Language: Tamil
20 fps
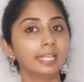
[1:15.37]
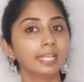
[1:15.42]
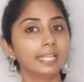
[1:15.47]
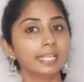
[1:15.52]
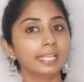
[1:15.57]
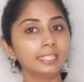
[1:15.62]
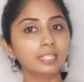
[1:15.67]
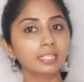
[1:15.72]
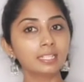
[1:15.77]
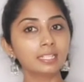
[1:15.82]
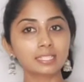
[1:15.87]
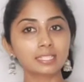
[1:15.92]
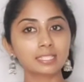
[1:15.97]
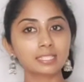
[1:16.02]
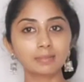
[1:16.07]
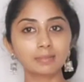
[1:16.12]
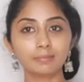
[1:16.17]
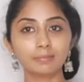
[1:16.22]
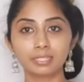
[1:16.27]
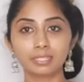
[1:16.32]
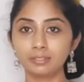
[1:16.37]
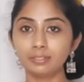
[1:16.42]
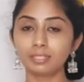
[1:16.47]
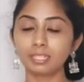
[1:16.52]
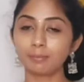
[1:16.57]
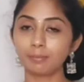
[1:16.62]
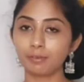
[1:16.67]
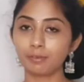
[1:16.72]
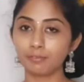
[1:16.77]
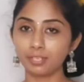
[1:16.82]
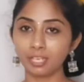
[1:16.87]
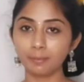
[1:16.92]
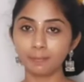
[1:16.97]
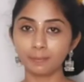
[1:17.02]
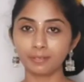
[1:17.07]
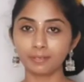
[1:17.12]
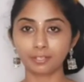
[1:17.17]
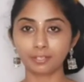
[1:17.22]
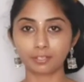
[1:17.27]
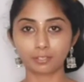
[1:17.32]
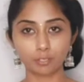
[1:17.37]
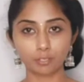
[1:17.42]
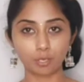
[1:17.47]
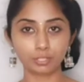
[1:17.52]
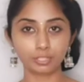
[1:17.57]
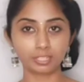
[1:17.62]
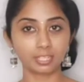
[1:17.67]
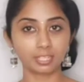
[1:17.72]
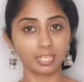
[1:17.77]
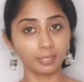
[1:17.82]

இந்த சம்மருக்கு நம்ம வியர் பண்ணுற கிளாத்